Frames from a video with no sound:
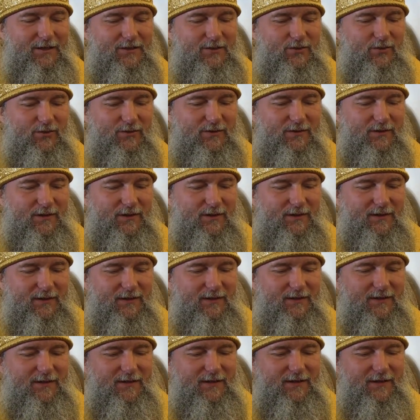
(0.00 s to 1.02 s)
идет
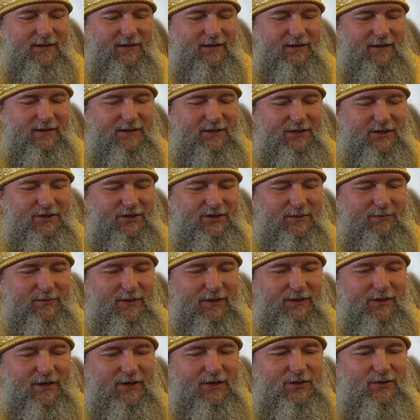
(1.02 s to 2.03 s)
э, к нищим,
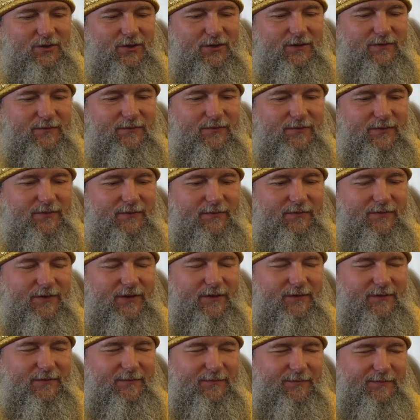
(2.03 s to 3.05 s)
она идет в, в